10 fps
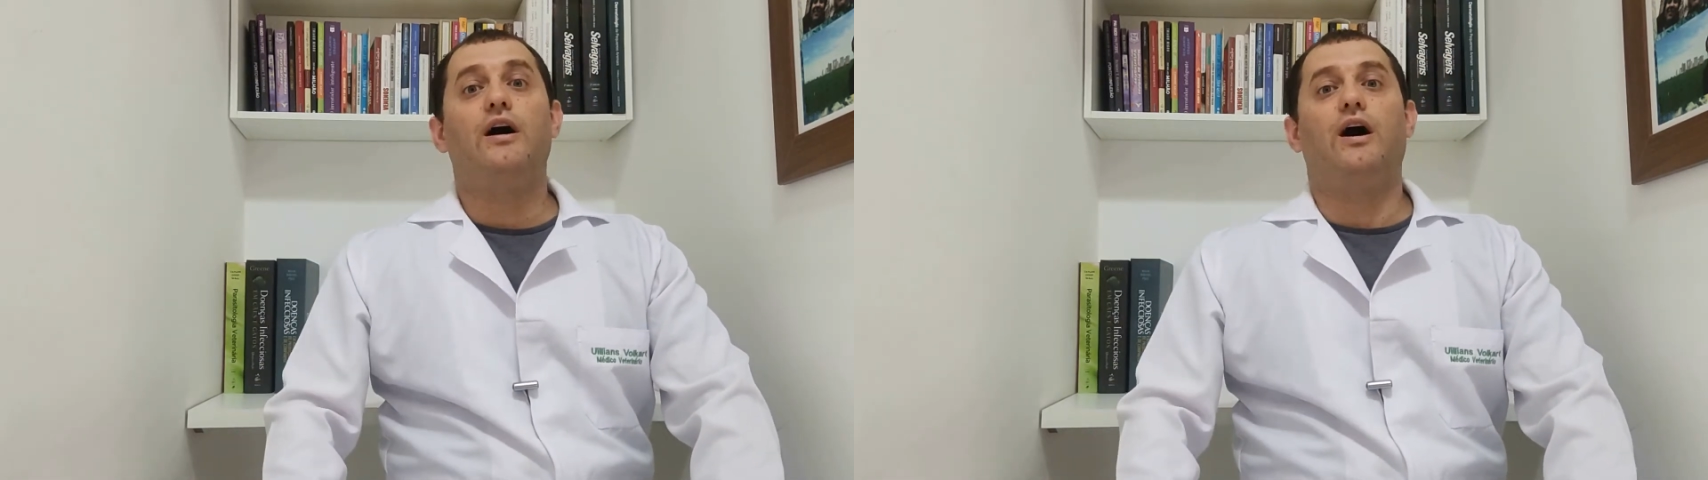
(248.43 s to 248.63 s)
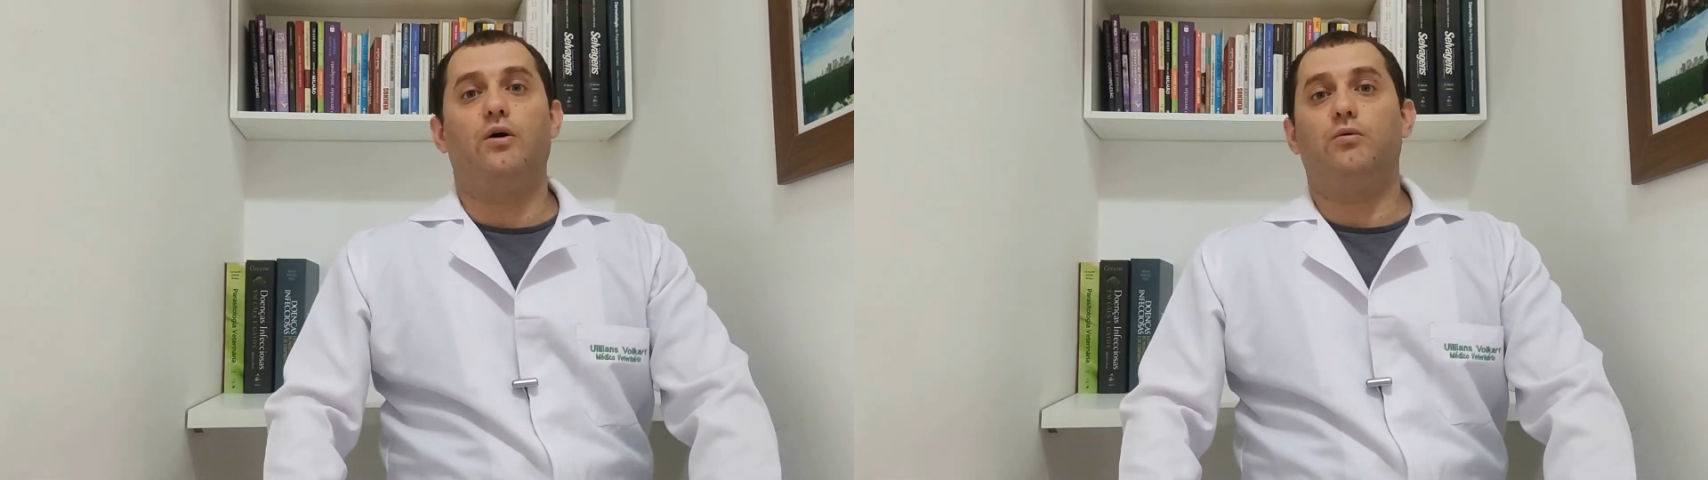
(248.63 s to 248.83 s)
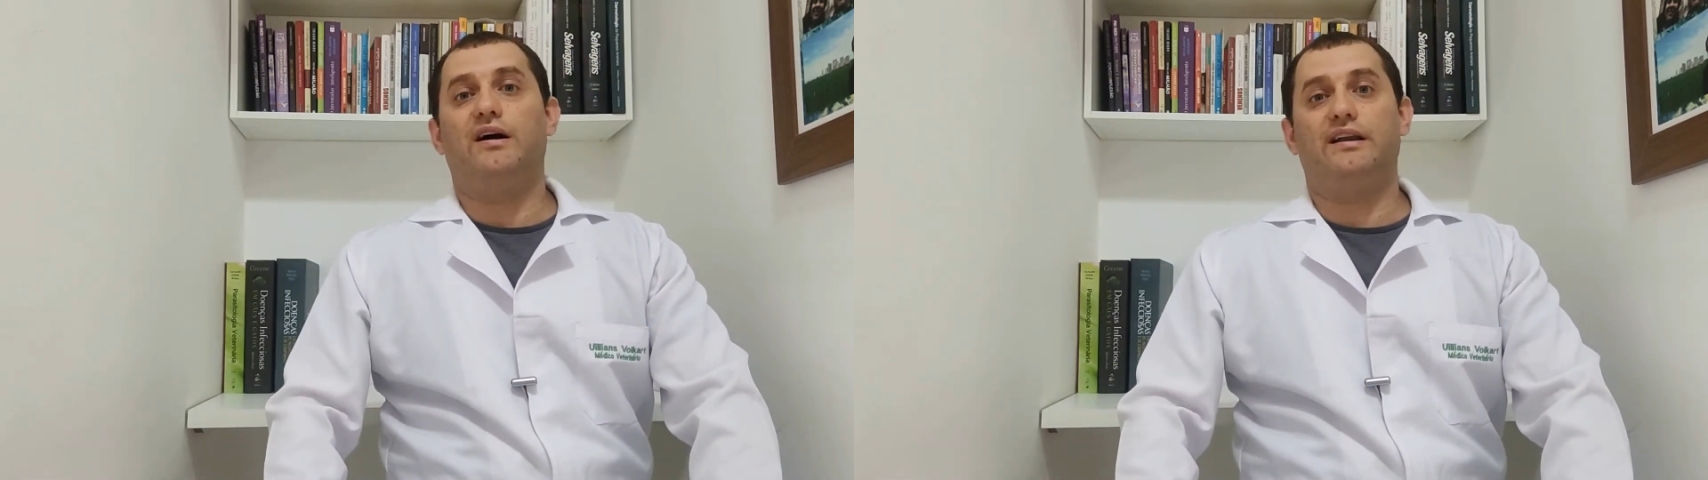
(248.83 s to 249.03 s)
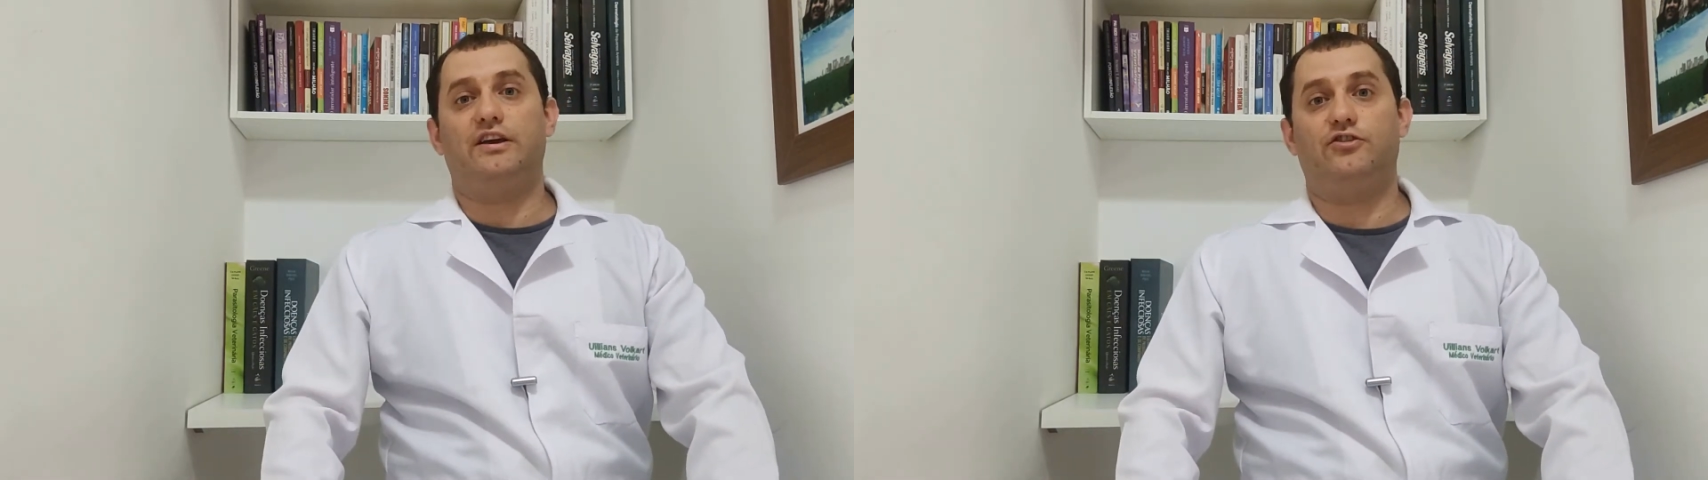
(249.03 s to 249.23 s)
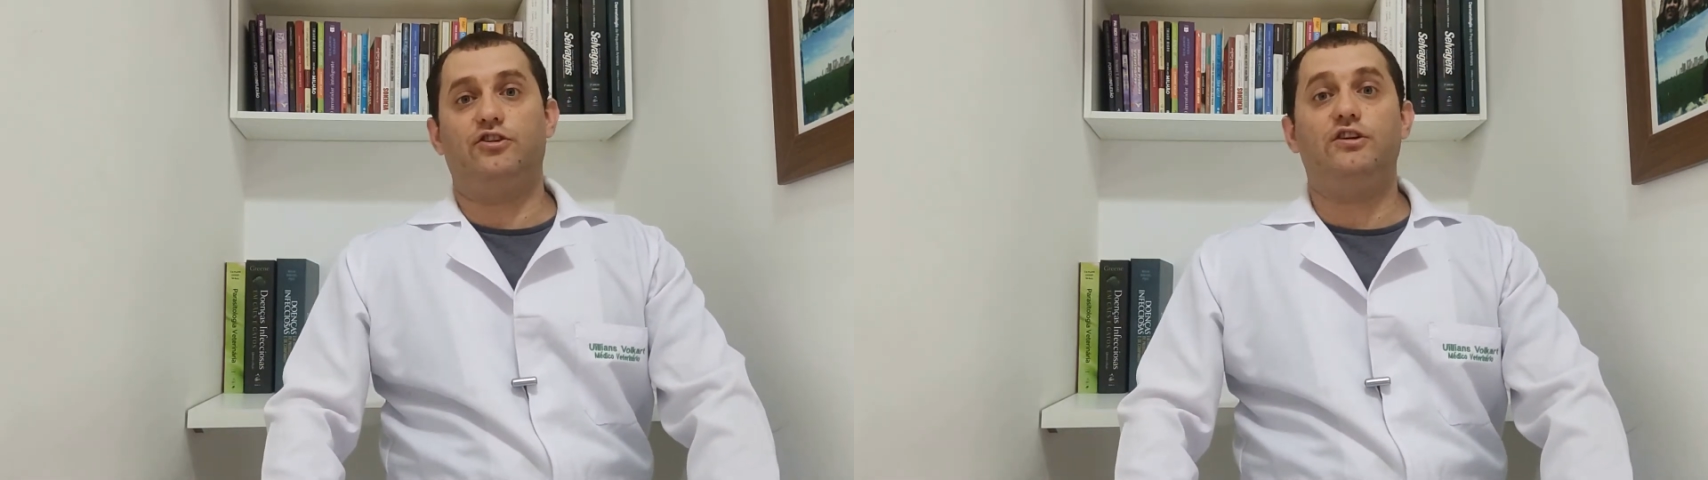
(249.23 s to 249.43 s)
alguma
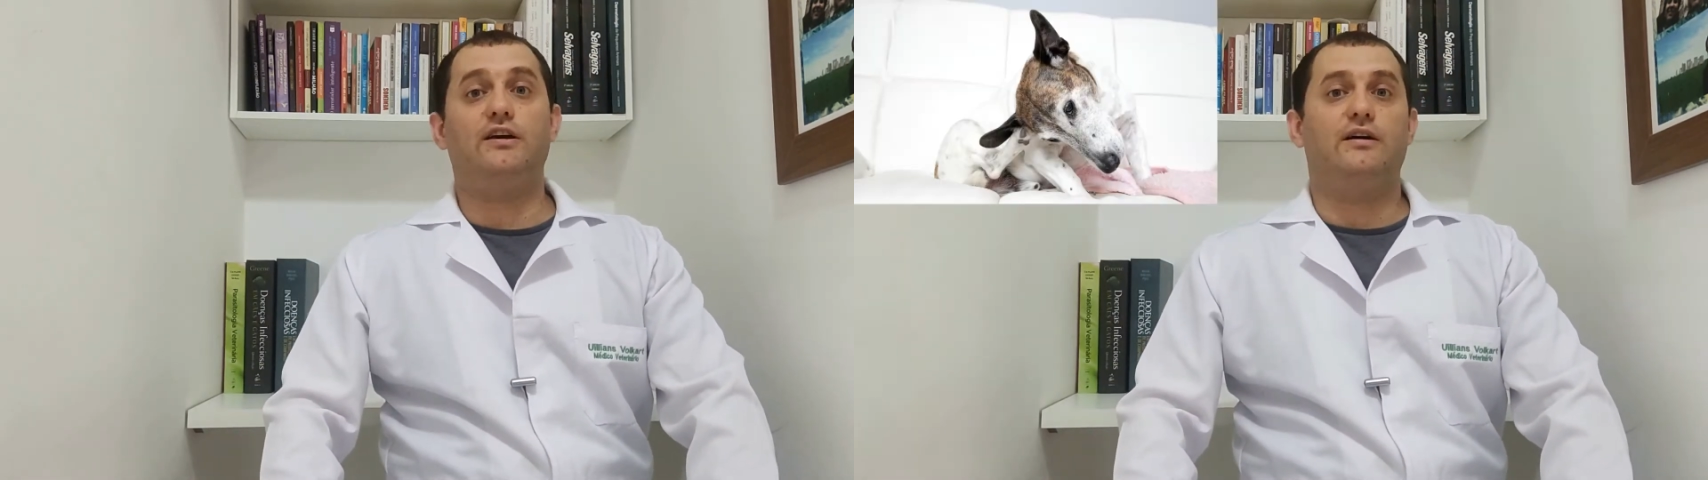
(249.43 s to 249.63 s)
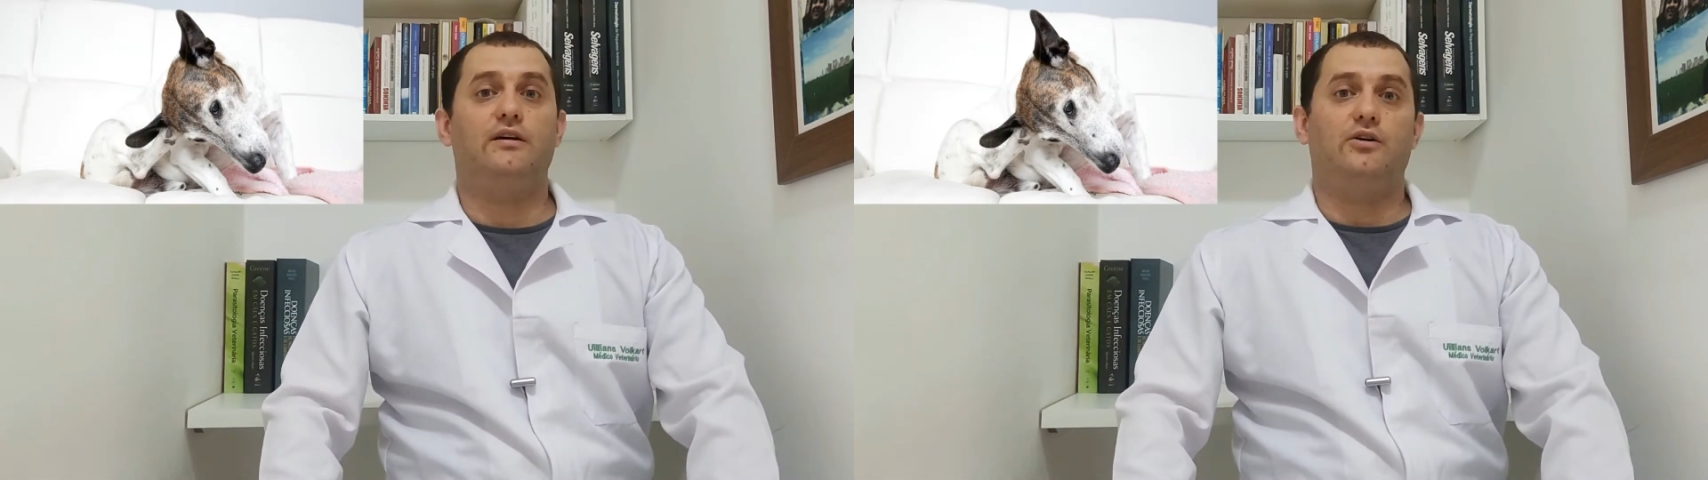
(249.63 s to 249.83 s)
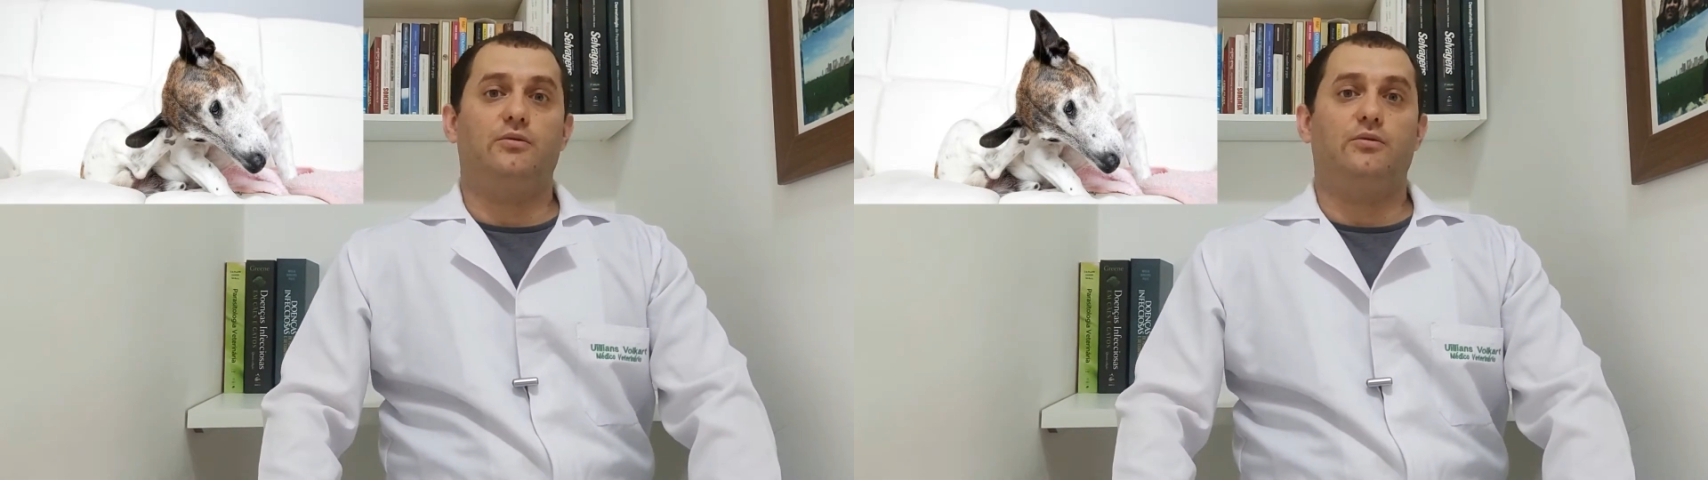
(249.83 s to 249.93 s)
alergia